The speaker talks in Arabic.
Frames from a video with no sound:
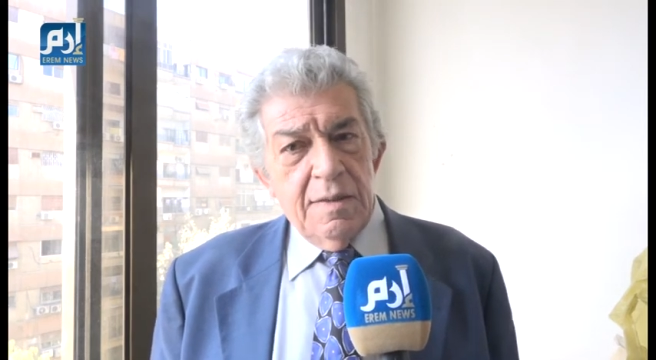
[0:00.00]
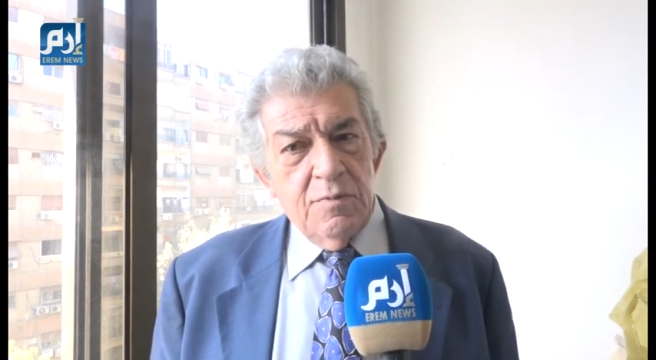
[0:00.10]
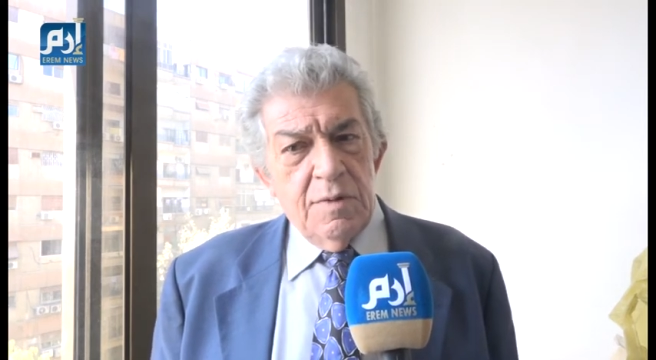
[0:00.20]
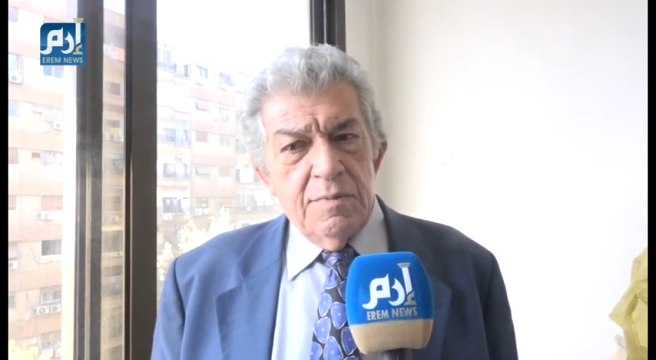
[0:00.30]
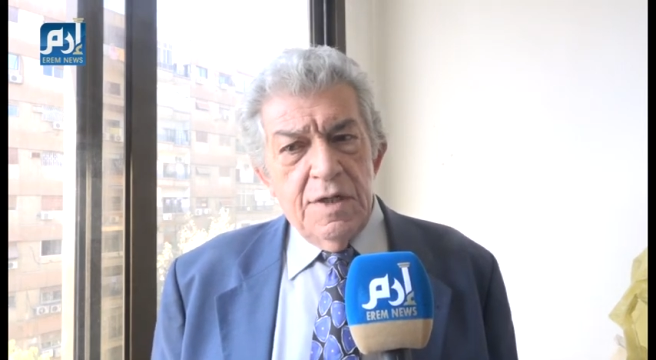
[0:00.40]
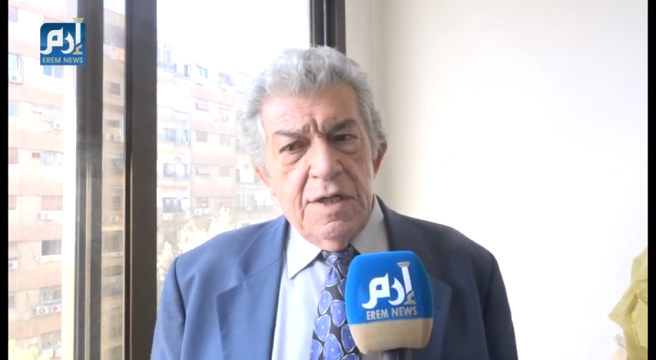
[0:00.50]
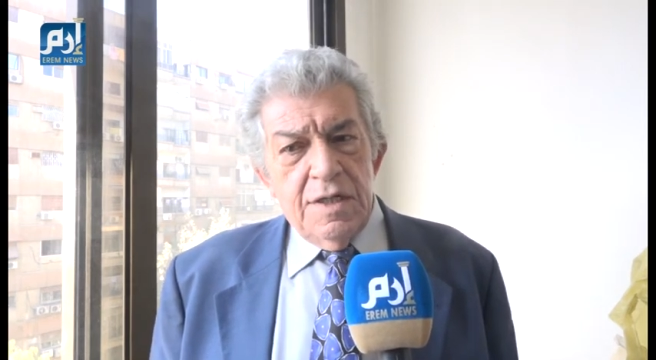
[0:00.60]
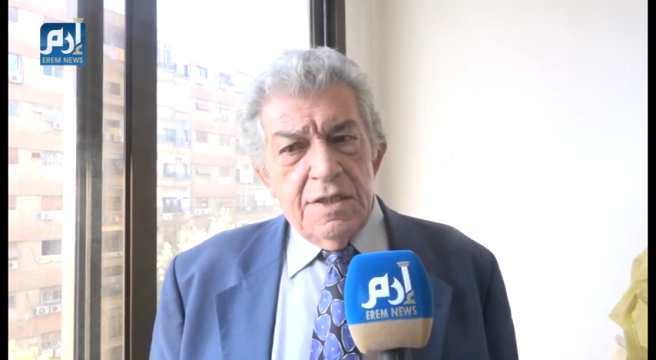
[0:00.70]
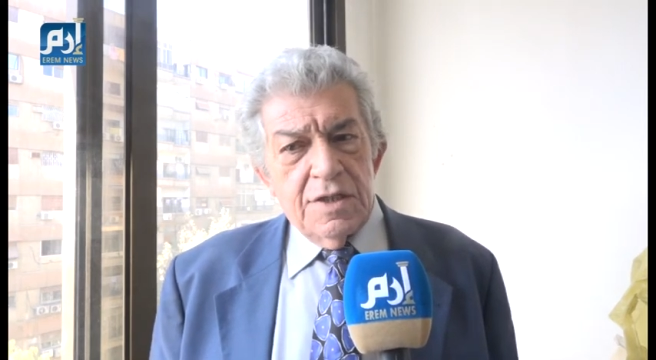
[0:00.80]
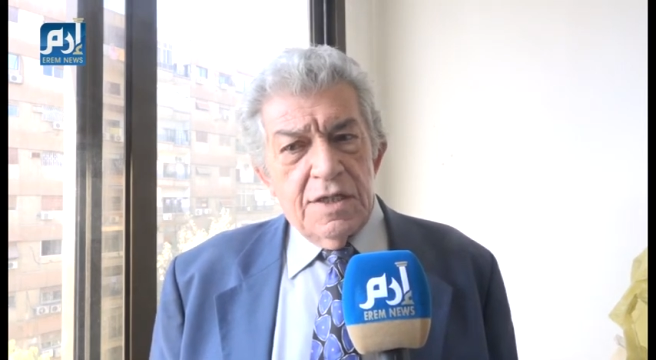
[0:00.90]
مهم
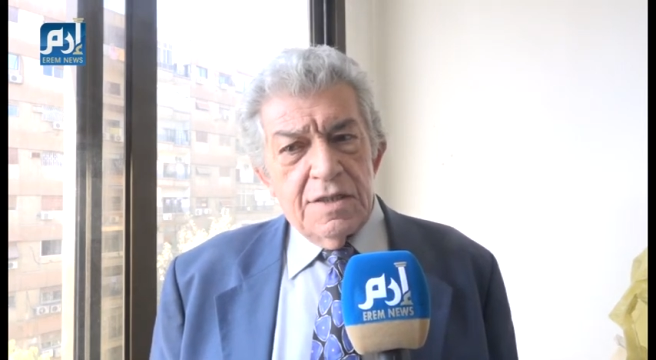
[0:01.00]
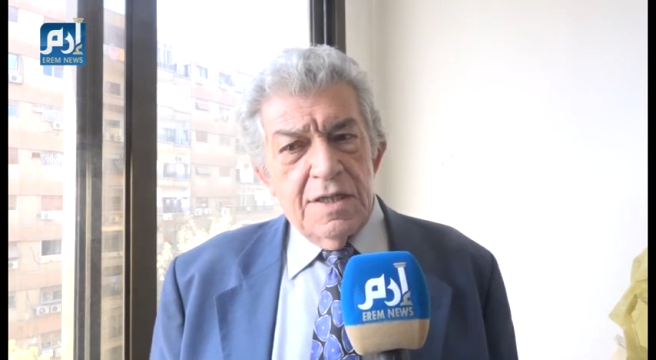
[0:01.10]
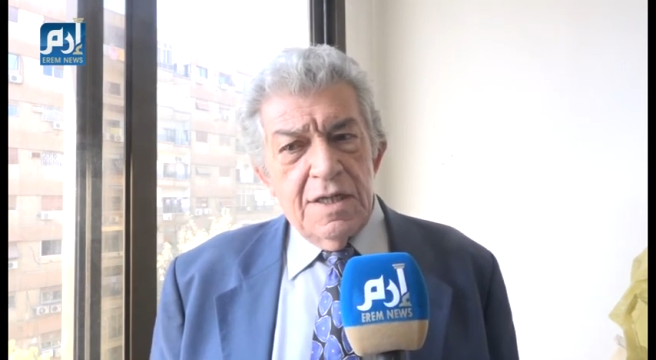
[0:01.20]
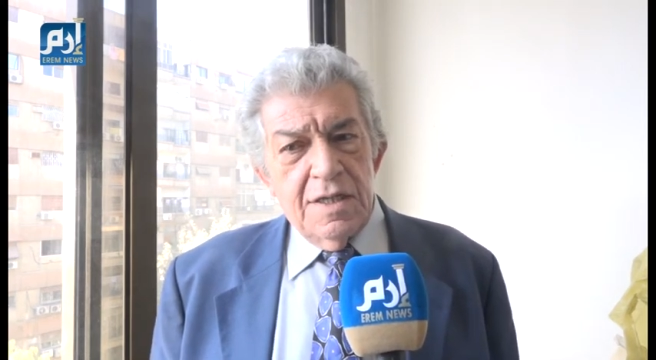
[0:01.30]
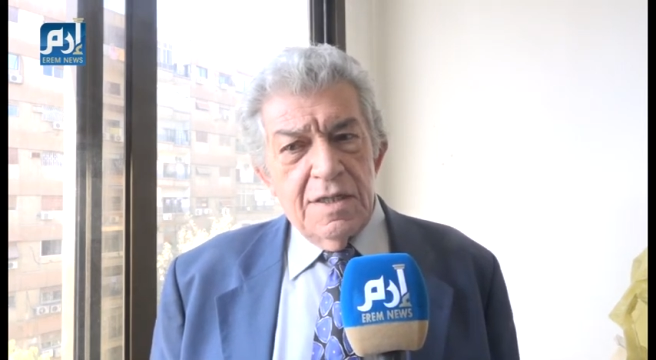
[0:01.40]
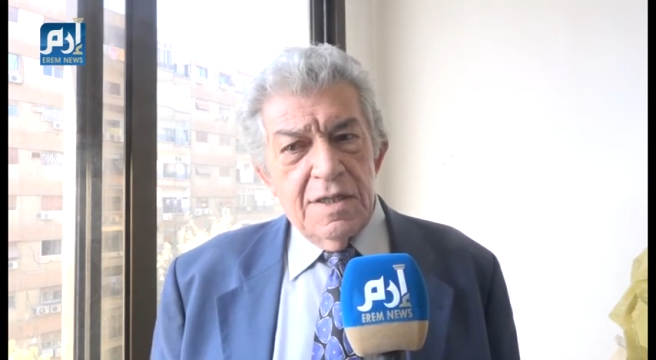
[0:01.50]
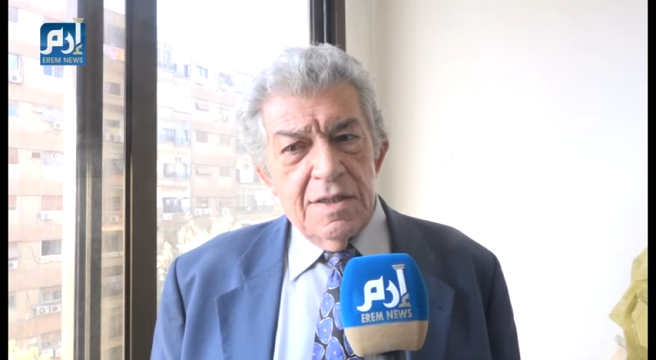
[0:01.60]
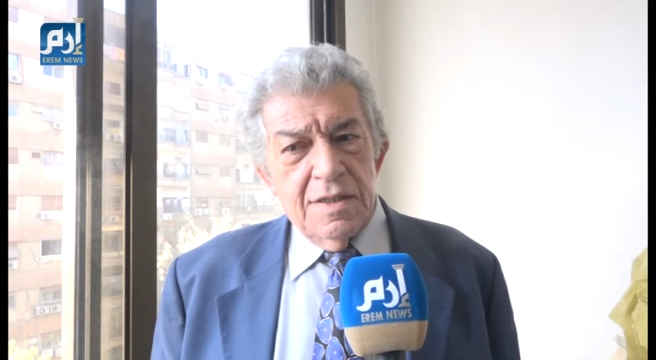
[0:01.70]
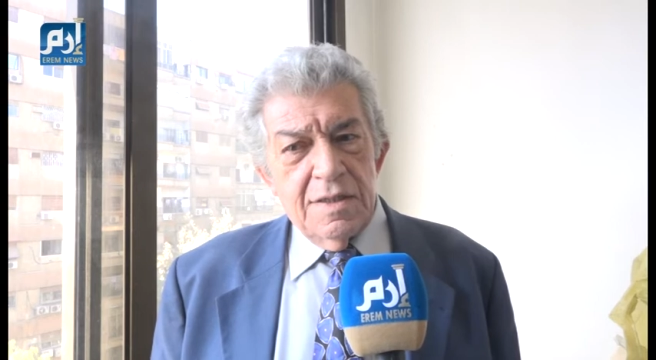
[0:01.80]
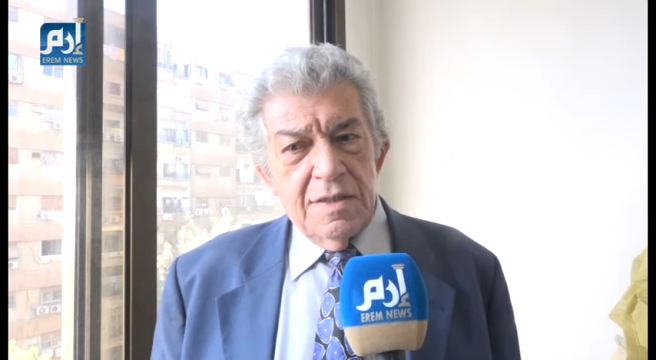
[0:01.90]
شخصيه
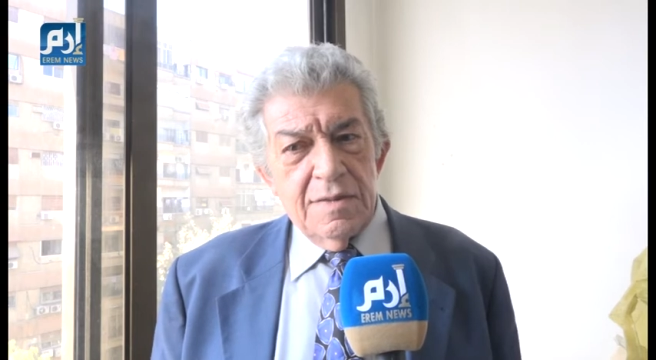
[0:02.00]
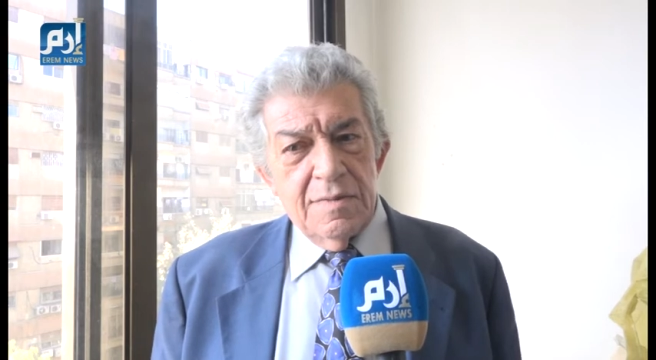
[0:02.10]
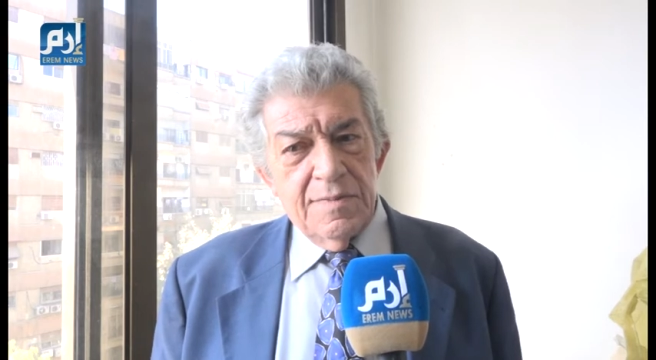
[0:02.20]
آه،